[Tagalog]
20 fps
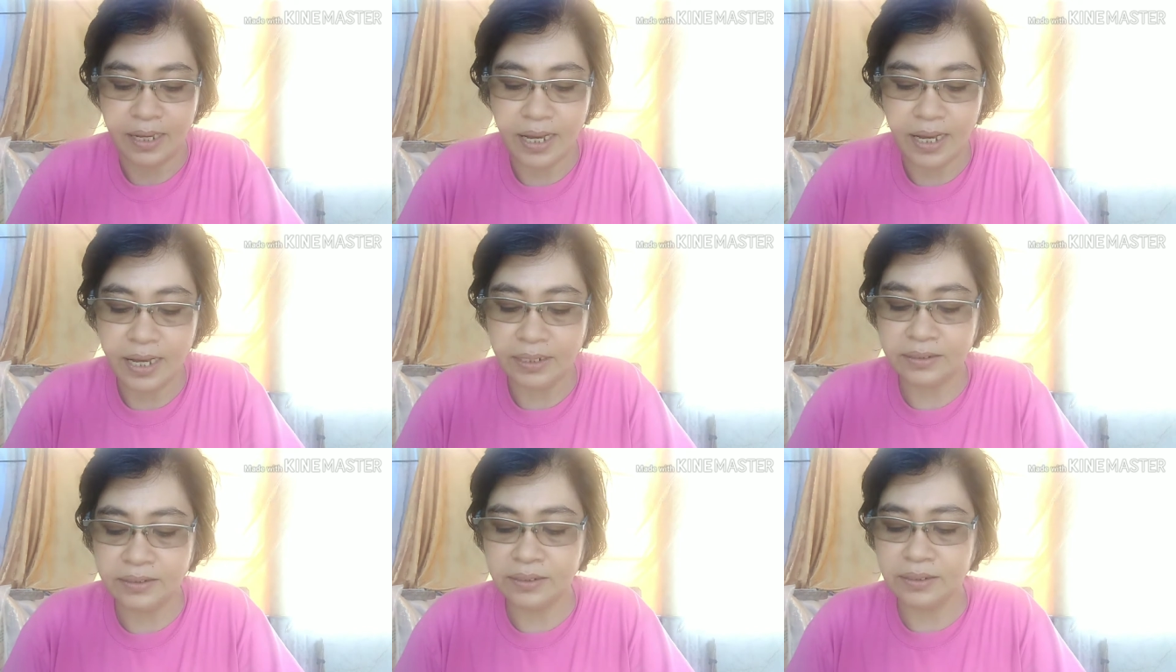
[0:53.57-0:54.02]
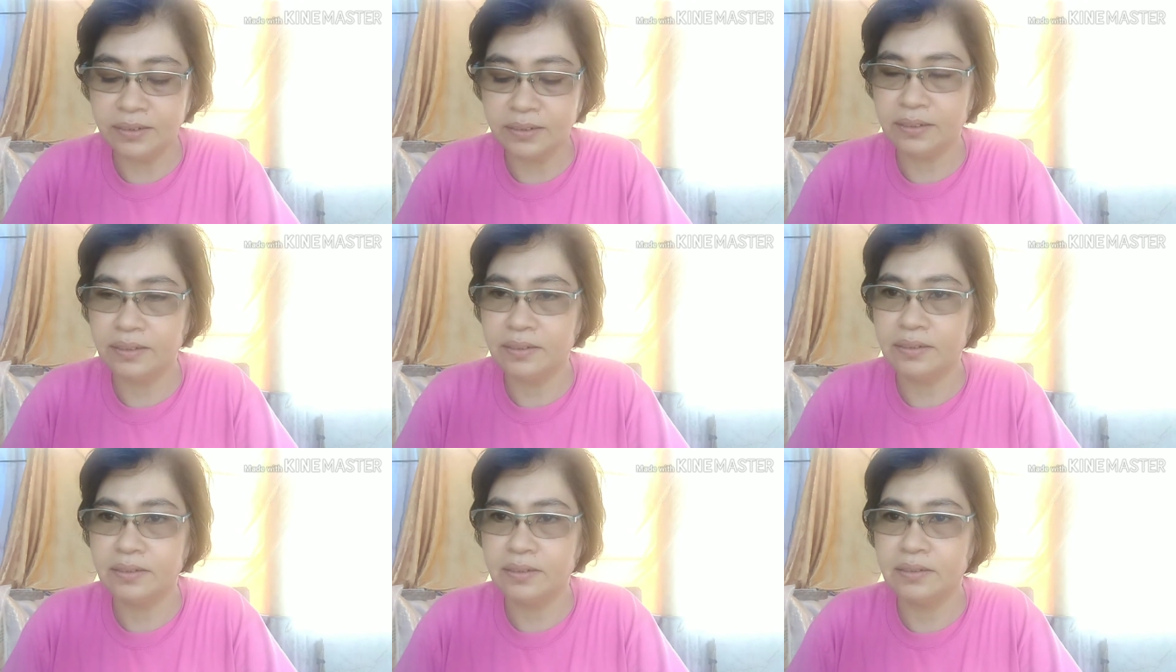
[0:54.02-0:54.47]
at
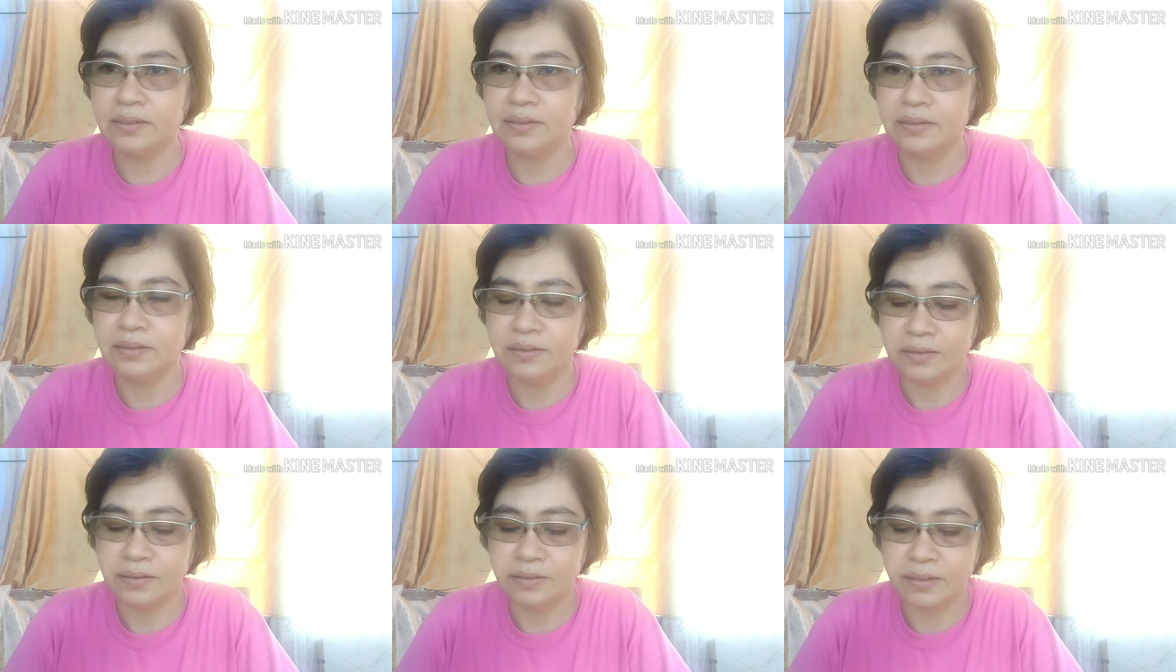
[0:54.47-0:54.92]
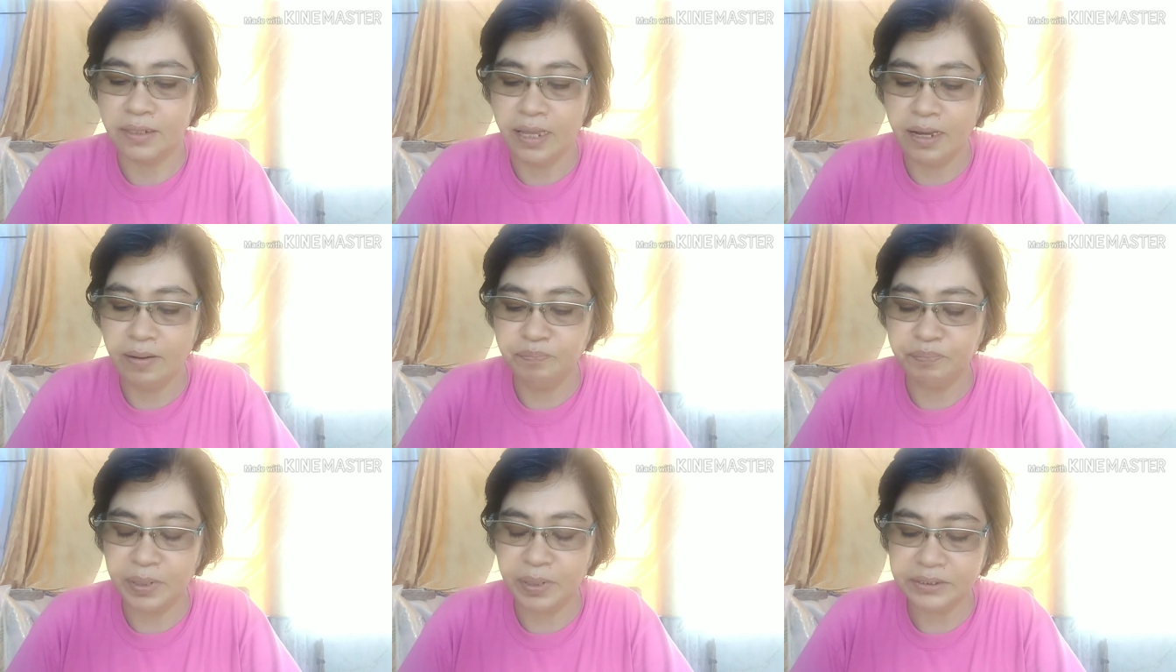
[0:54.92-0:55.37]

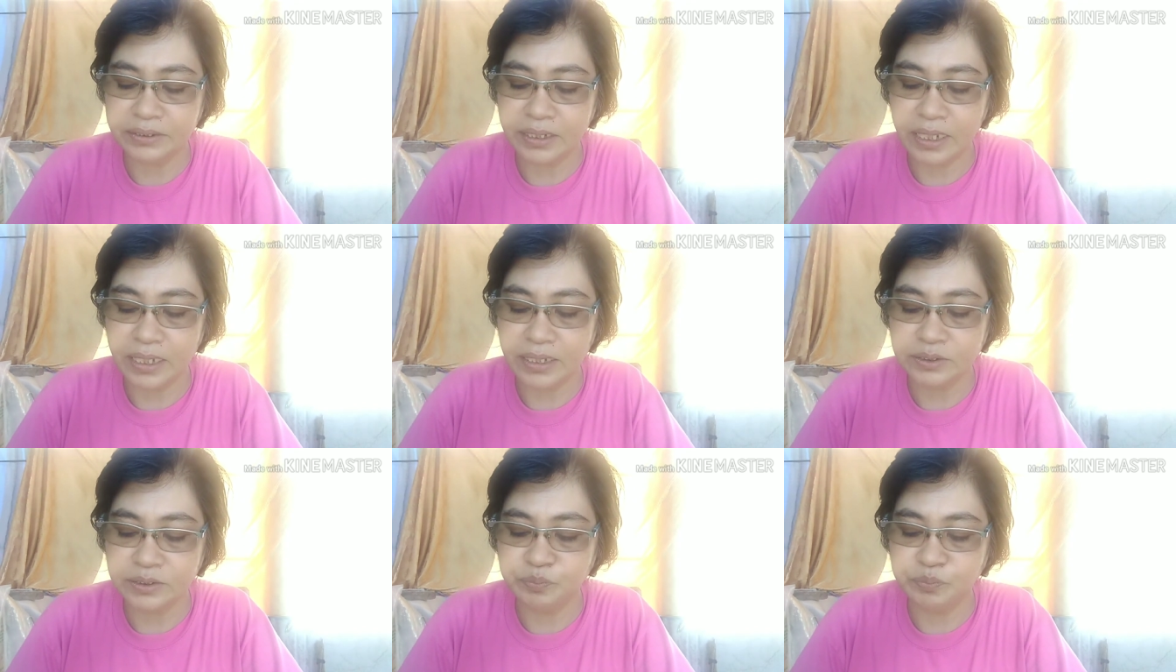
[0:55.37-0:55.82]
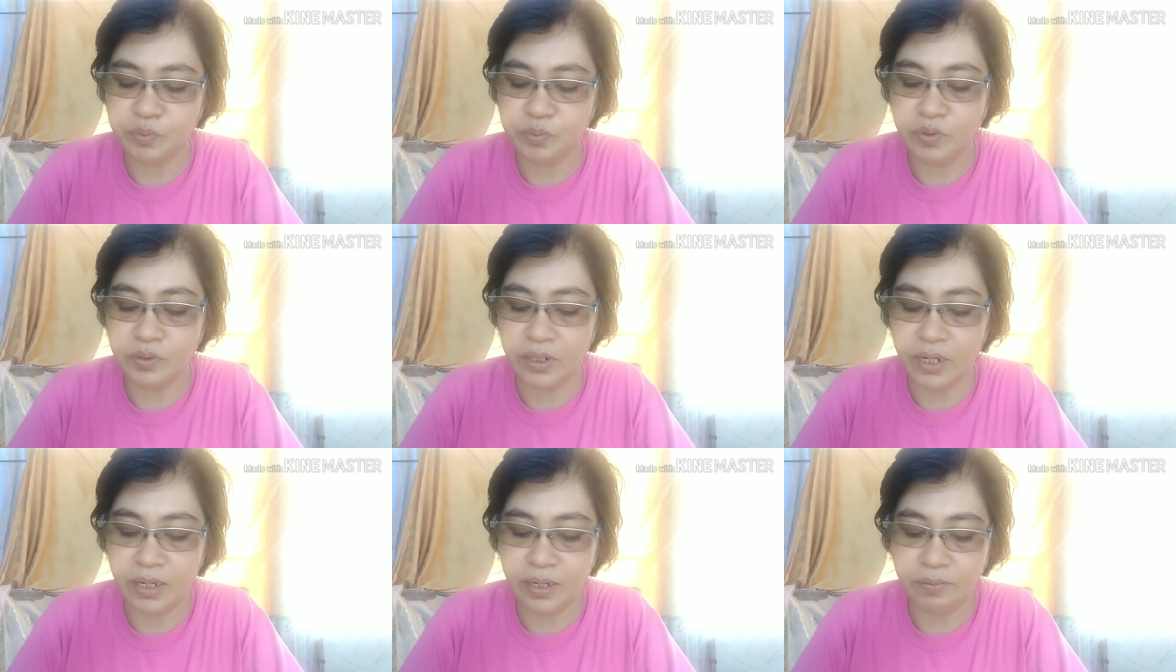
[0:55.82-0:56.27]
ang pagtaas
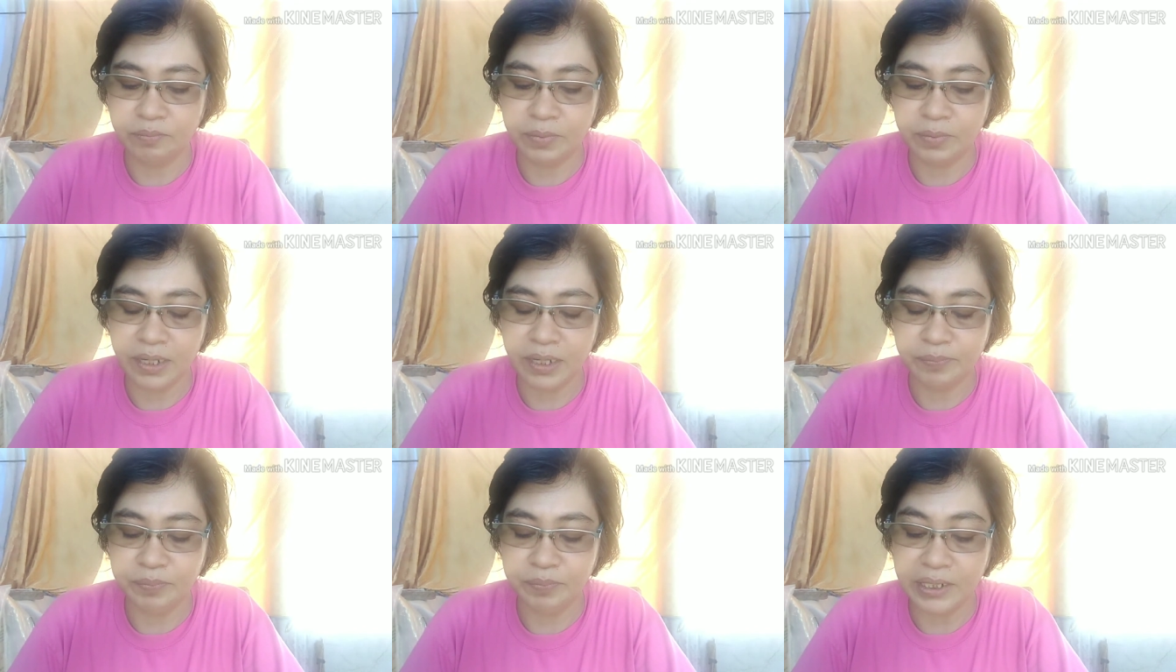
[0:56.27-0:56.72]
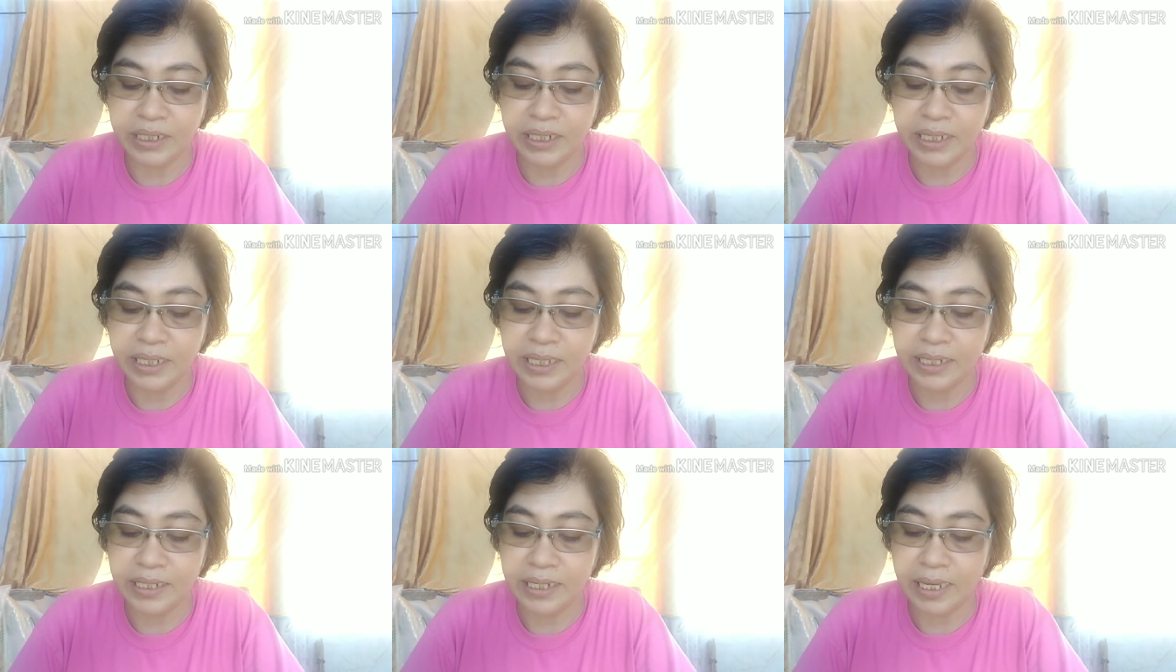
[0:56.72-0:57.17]
po ng mga
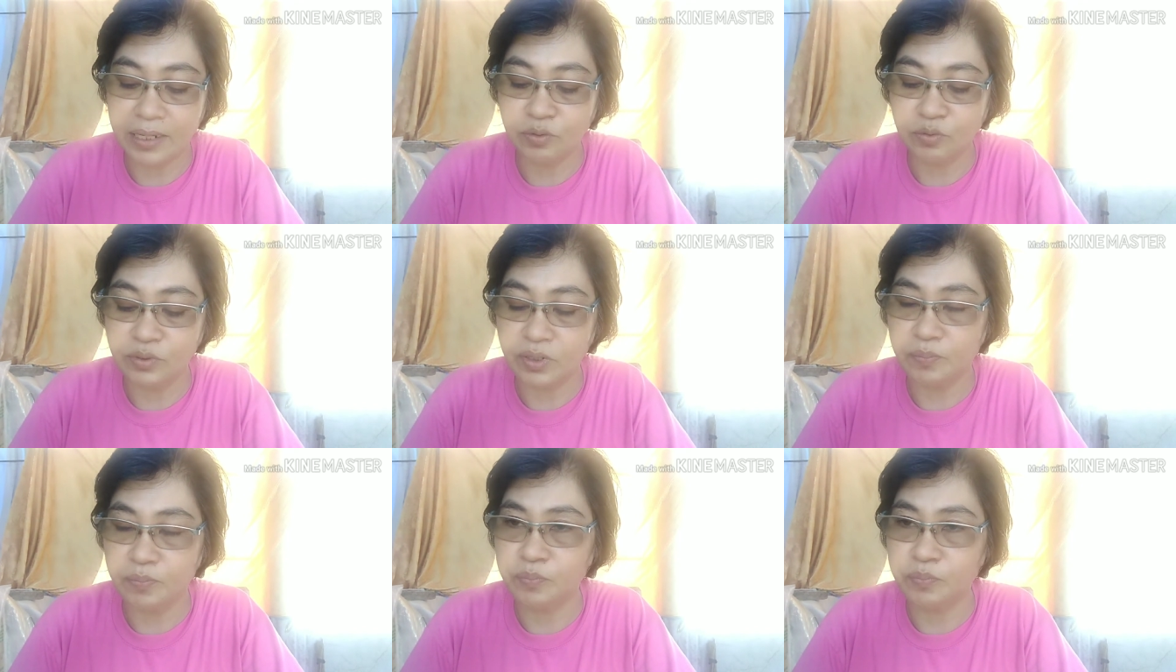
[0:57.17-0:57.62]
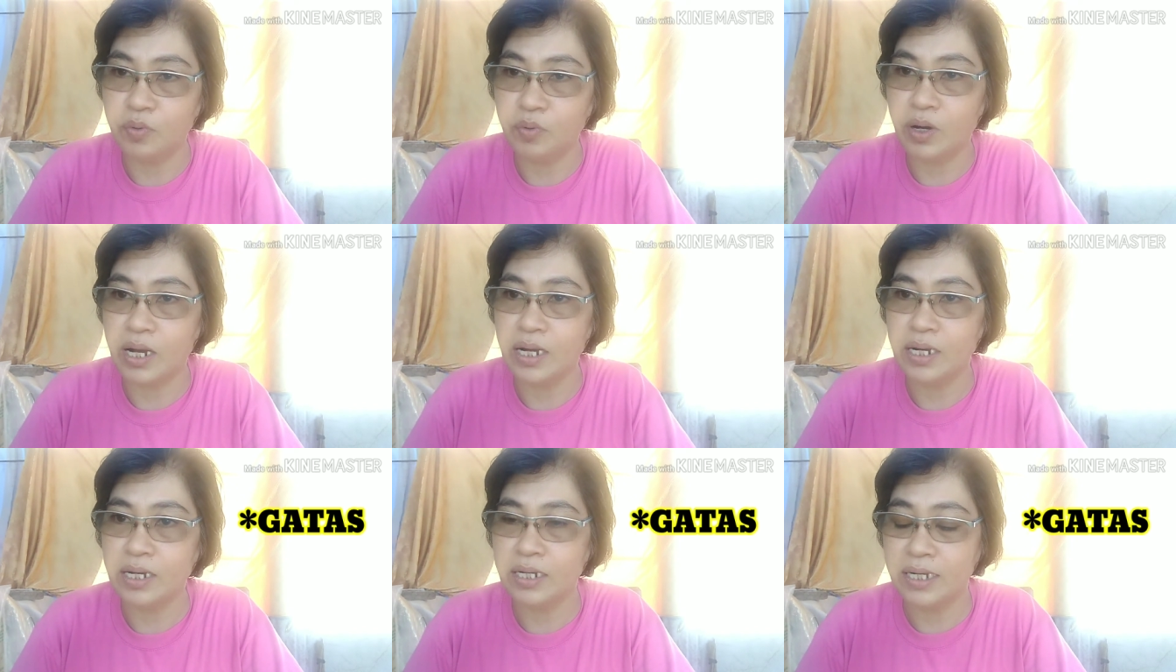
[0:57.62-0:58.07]
bilihin, lalo na po
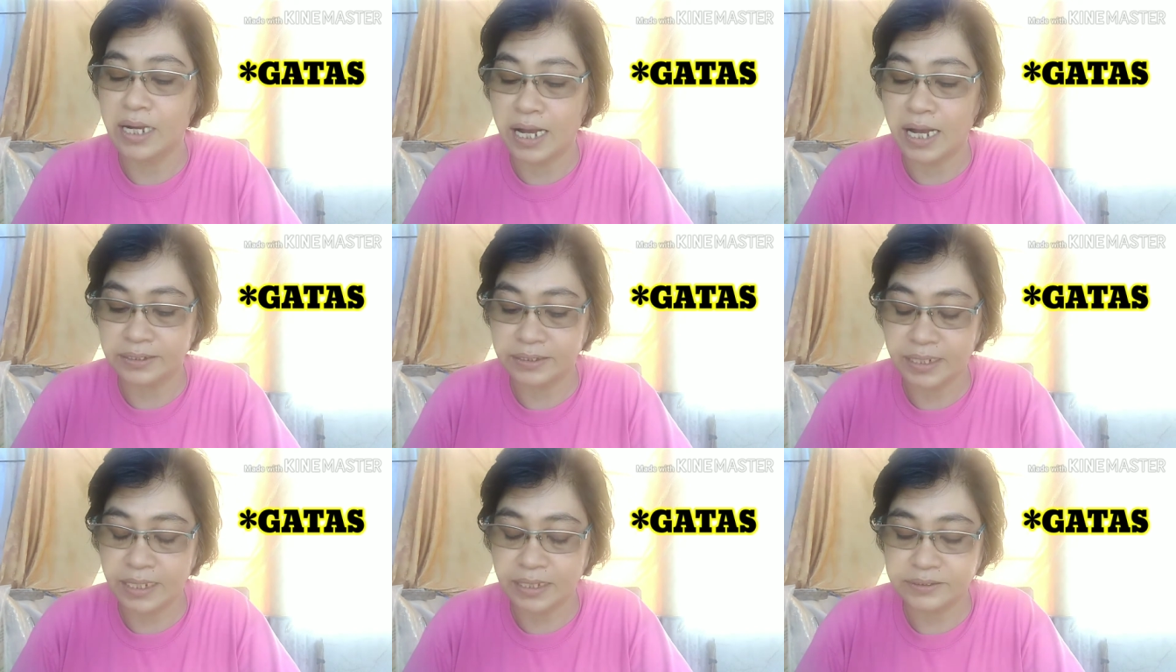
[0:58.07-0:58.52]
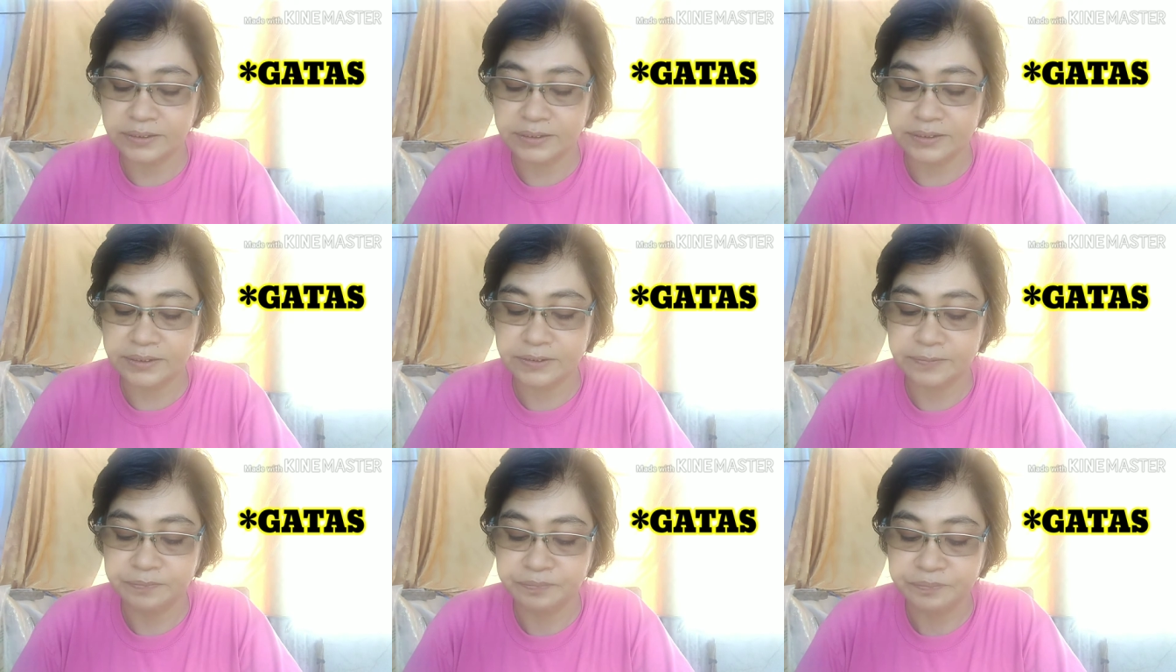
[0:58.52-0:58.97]
ang
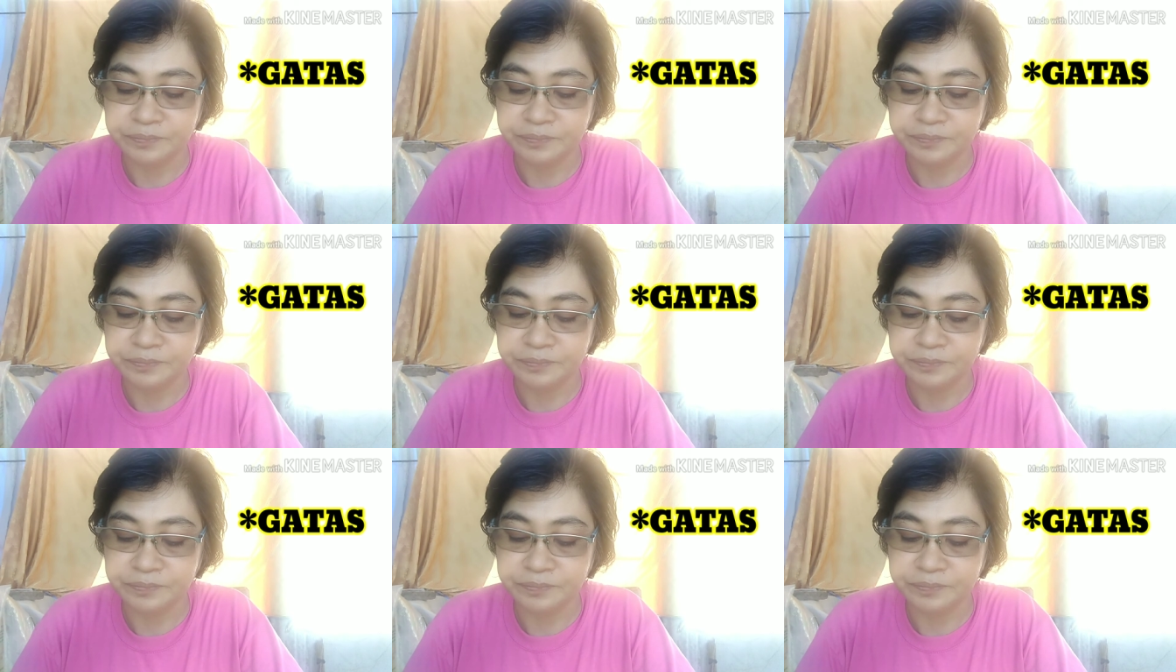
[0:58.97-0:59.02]
gatas.